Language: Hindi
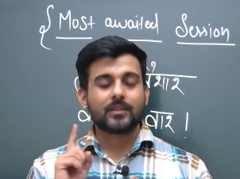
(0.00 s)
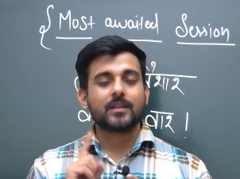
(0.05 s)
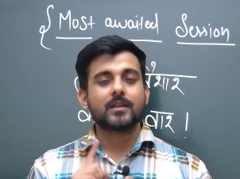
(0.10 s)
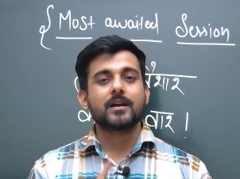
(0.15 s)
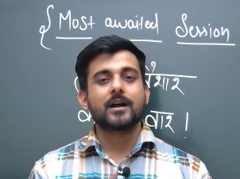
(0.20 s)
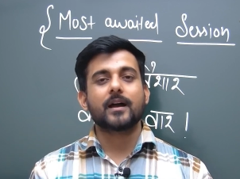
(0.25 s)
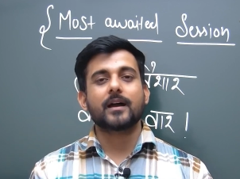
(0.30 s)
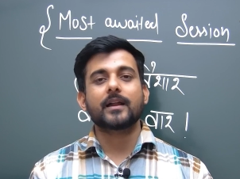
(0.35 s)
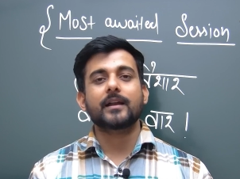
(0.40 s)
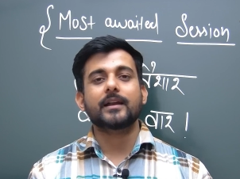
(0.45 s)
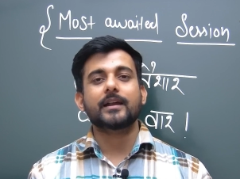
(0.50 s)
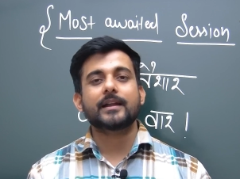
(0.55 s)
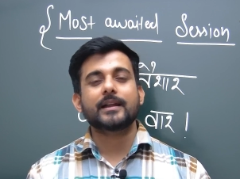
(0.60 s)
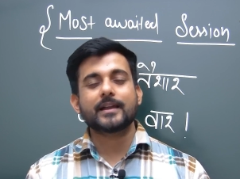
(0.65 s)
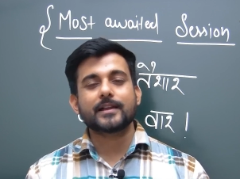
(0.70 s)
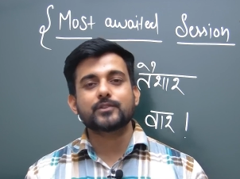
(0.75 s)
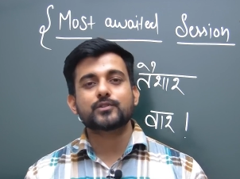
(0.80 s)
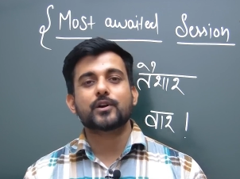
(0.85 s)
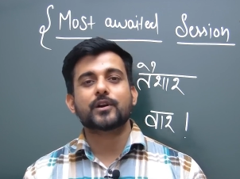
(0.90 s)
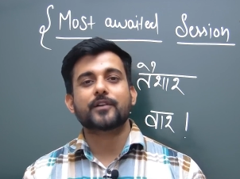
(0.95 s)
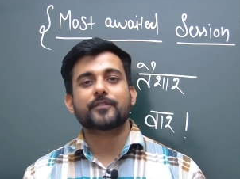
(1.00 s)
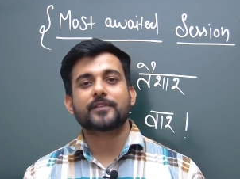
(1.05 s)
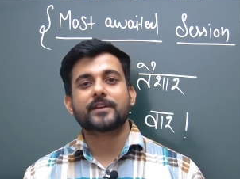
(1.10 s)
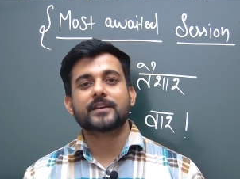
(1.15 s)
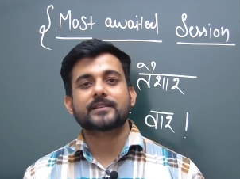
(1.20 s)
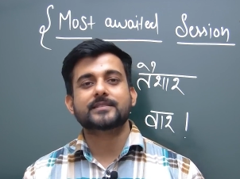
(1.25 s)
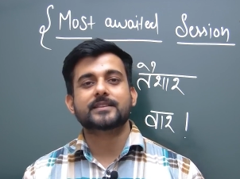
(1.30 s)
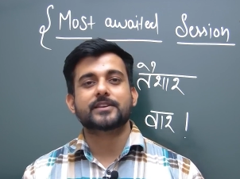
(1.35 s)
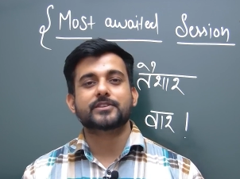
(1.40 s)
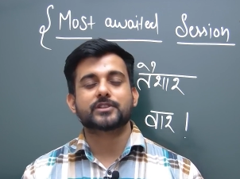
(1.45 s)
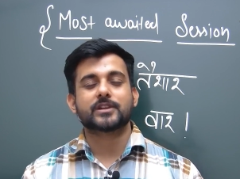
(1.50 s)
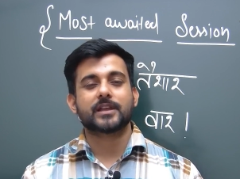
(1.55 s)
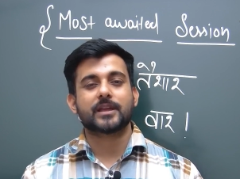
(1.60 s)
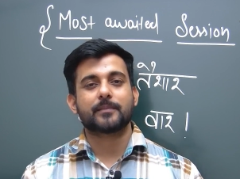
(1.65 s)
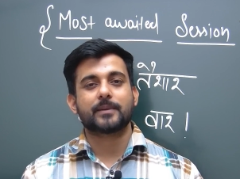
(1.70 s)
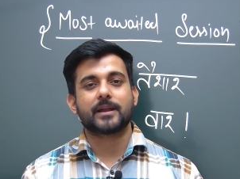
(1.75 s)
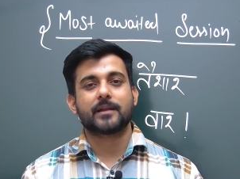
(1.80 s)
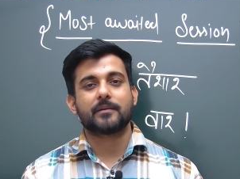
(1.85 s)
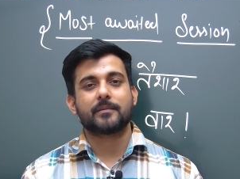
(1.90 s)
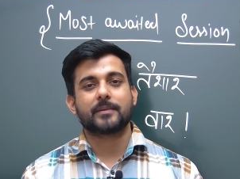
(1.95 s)
अगर इंडियन ज्योग्राफी के सेशन के
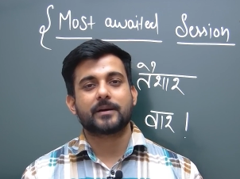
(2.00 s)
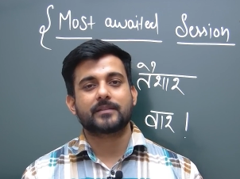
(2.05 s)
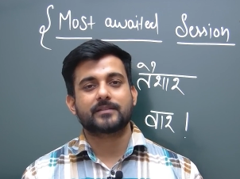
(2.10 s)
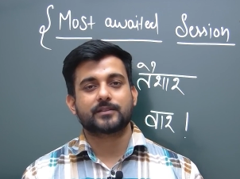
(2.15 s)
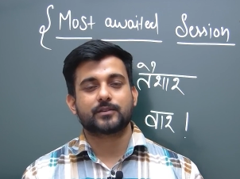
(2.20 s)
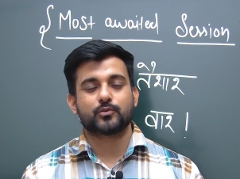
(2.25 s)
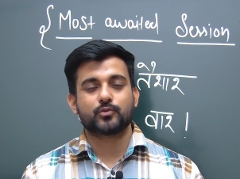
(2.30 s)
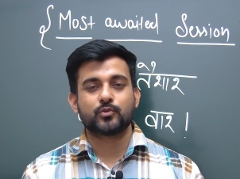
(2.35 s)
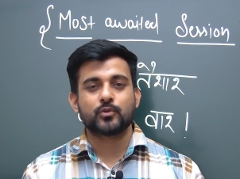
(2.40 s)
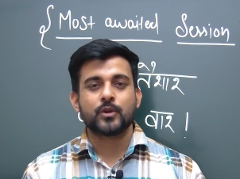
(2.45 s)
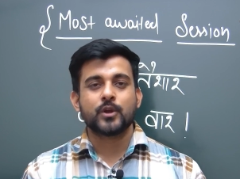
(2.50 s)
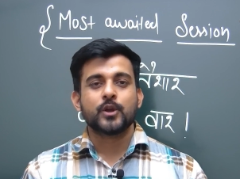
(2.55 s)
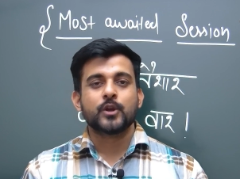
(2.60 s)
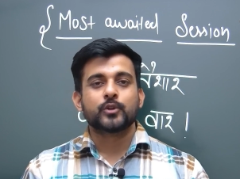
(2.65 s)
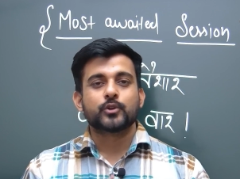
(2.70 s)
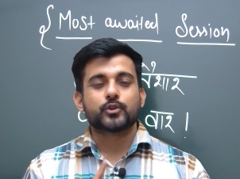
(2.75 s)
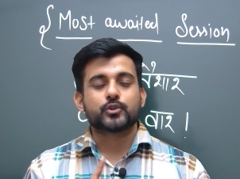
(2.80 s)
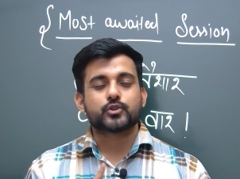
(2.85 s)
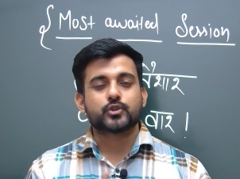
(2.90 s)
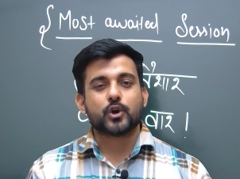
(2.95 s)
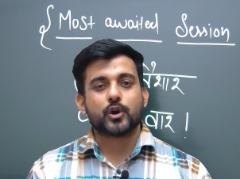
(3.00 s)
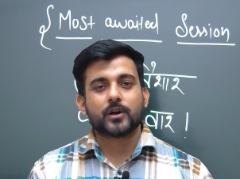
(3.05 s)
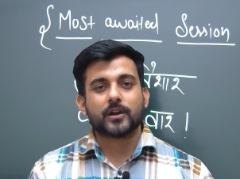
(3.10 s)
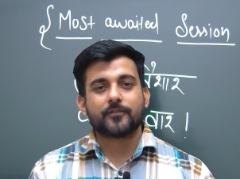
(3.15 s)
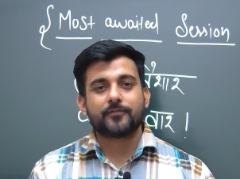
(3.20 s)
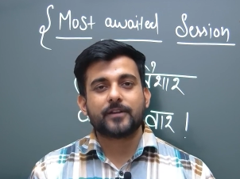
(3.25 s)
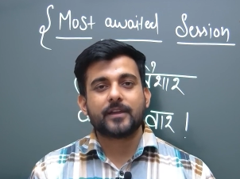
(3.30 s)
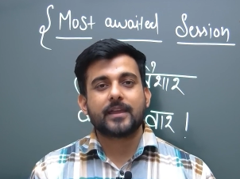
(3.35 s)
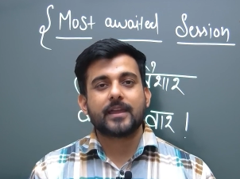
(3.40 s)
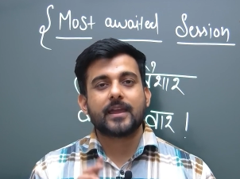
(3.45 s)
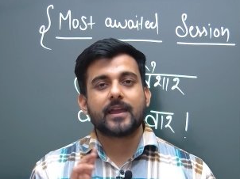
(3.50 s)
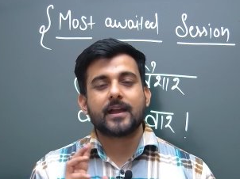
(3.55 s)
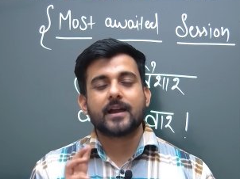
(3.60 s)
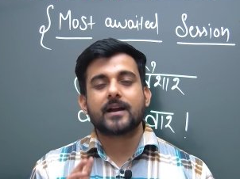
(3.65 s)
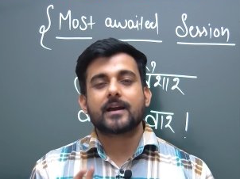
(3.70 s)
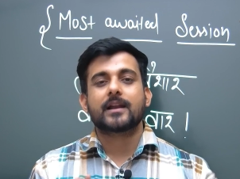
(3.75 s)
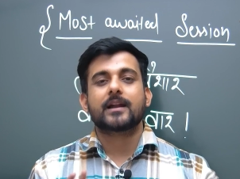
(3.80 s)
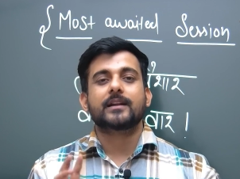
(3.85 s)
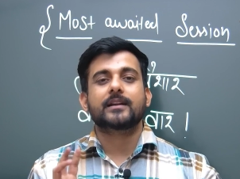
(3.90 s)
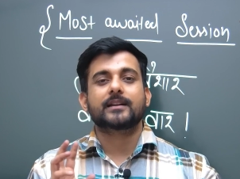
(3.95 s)
बारे में बात करूं तो ज्योग्राफी के
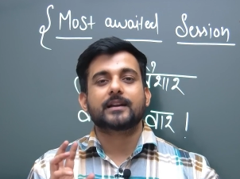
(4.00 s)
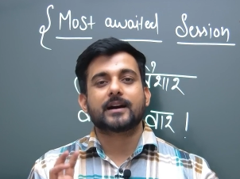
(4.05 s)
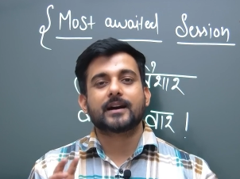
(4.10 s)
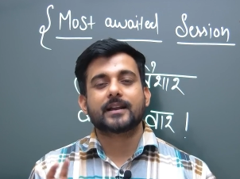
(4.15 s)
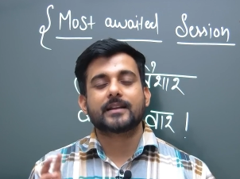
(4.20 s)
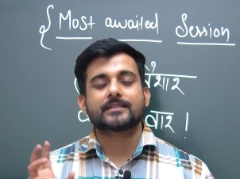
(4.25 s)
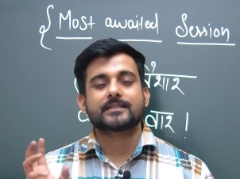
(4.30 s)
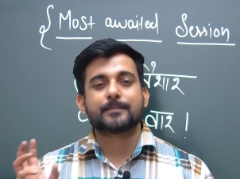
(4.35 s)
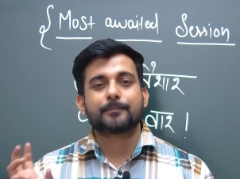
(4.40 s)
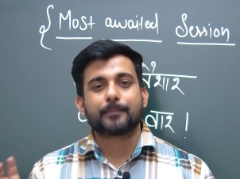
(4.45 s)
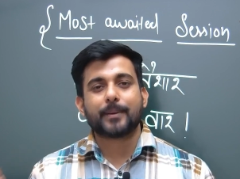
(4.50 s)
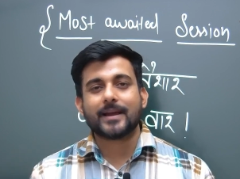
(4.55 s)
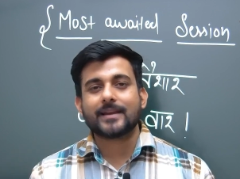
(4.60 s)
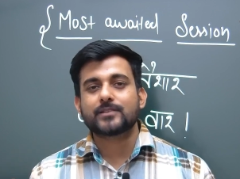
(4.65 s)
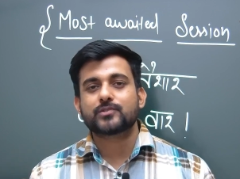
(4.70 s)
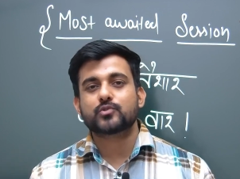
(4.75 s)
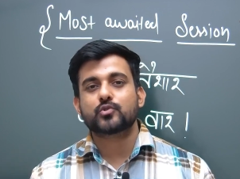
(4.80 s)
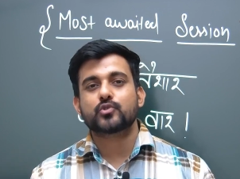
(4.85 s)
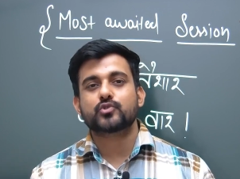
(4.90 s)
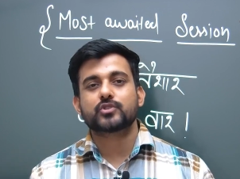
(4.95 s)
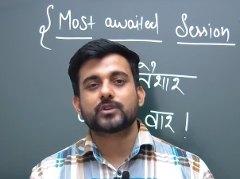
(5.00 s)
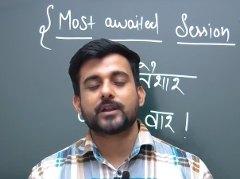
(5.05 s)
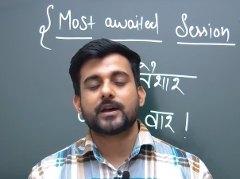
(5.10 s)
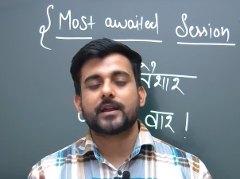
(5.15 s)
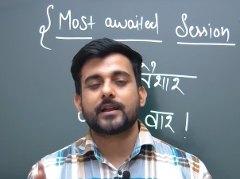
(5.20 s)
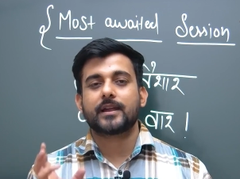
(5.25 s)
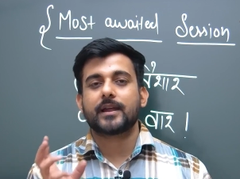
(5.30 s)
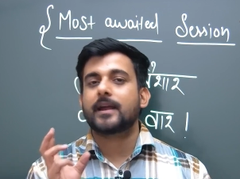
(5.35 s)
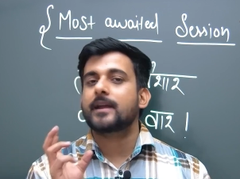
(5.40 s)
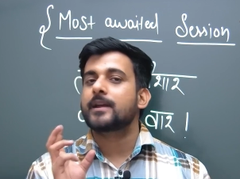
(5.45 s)
अगर 18 से 22 क्वेश्चन आ रहे हैं